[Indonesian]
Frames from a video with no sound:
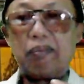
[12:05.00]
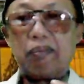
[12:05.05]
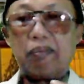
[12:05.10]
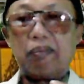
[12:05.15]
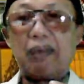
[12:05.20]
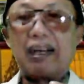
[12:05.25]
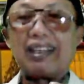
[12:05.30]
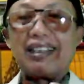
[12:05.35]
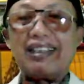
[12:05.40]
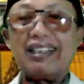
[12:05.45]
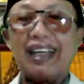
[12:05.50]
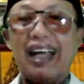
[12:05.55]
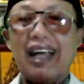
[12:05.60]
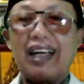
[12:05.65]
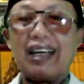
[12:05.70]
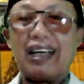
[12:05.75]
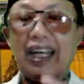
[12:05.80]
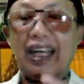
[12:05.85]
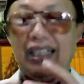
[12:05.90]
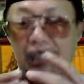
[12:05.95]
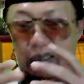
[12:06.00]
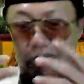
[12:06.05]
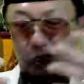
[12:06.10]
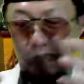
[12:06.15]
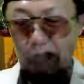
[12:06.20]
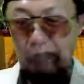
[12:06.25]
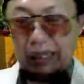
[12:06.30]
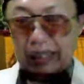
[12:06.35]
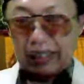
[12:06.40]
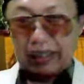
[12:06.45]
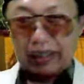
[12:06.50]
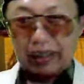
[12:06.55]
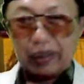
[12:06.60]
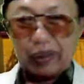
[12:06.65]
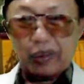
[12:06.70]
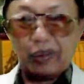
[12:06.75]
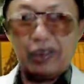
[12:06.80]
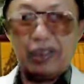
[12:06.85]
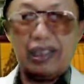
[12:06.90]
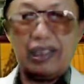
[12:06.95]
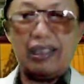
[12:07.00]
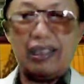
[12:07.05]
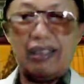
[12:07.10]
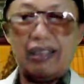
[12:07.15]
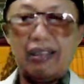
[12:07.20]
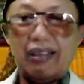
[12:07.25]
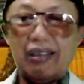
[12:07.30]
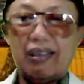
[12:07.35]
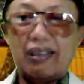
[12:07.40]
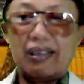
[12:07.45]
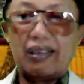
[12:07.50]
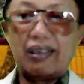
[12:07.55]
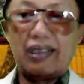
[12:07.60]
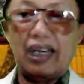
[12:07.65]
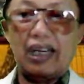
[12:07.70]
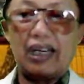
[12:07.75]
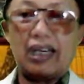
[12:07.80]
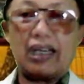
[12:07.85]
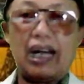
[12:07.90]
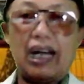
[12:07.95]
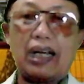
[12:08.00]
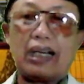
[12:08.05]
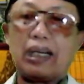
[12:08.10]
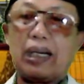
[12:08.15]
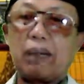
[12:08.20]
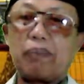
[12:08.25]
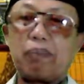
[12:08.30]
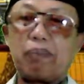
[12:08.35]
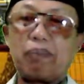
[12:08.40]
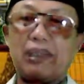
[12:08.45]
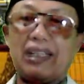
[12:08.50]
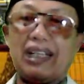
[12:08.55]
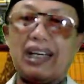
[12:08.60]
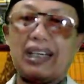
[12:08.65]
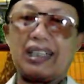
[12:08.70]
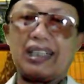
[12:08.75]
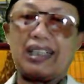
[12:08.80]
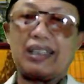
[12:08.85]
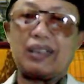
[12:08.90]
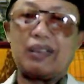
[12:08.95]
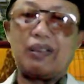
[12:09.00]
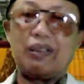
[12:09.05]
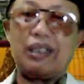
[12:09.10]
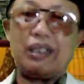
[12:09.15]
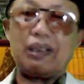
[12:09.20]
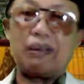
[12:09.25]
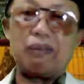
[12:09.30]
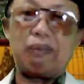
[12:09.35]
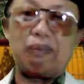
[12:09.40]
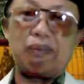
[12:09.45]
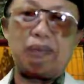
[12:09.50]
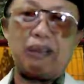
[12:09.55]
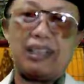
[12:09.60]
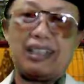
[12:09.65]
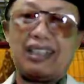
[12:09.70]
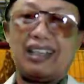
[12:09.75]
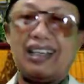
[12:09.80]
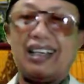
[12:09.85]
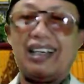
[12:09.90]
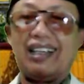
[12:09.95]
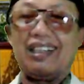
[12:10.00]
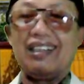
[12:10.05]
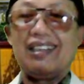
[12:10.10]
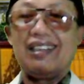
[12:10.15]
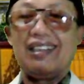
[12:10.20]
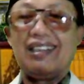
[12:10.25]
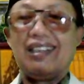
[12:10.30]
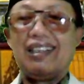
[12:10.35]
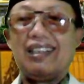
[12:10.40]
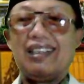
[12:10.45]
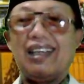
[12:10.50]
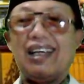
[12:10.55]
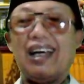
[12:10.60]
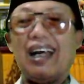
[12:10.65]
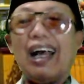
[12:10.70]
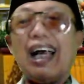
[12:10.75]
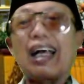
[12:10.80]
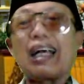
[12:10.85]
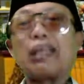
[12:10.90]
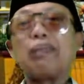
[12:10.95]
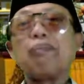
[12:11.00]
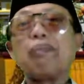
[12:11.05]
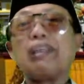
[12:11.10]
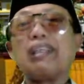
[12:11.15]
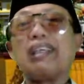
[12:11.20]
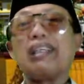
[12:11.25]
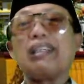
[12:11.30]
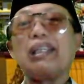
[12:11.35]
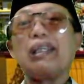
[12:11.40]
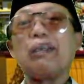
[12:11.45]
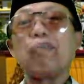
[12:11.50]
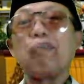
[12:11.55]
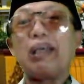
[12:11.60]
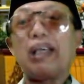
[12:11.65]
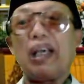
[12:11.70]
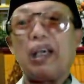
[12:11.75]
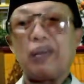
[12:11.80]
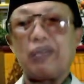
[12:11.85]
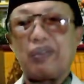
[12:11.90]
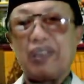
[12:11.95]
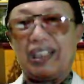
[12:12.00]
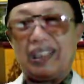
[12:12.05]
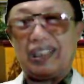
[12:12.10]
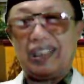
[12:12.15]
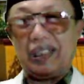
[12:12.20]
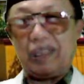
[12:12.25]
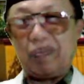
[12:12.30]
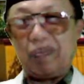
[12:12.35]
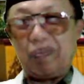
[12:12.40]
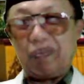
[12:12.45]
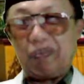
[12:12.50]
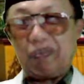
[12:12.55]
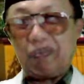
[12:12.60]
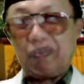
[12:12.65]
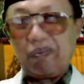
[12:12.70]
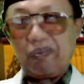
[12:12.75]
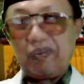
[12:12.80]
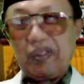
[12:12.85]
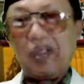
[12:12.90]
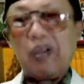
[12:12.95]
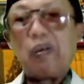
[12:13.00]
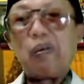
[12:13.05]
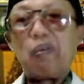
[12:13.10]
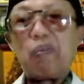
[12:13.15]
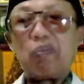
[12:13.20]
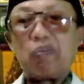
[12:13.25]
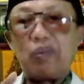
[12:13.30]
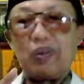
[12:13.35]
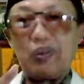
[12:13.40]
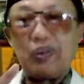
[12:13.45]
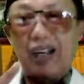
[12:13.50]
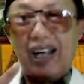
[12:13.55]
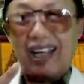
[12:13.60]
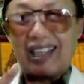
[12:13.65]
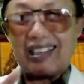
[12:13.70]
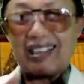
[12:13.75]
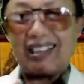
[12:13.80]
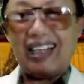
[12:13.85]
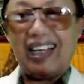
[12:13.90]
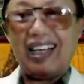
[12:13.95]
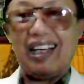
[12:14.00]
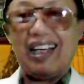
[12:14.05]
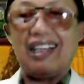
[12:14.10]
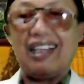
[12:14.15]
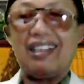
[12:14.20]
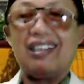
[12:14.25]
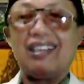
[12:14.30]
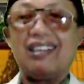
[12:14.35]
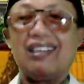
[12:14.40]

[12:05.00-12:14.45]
mengenyahkan atau melindungi dari ragam penyakit kulit, maka akan menjadi lebih efektif. Puasa